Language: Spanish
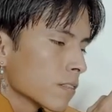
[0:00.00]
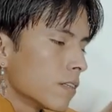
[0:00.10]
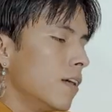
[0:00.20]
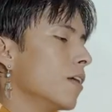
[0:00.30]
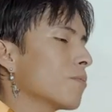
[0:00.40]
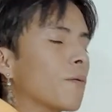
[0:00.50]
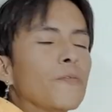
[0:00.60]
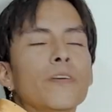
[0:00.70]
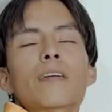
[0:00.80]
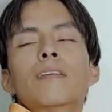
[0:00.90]
Ay, mi
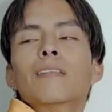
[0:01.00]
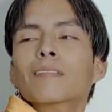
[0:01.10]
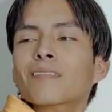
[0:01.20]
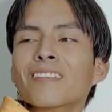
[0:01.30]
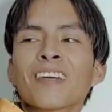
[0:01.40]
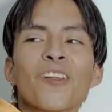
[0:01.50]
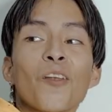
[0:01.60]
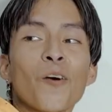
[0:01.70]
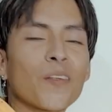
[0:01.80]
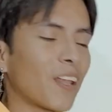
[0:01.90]
amor. El
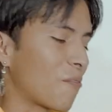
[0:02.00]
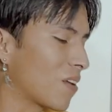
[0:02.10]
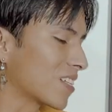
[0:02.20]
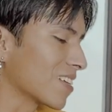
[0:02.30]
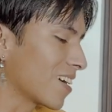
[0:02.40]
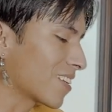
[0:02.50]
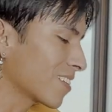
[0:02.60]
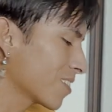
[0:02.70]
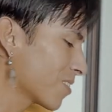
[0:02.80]
olor de la felicidad.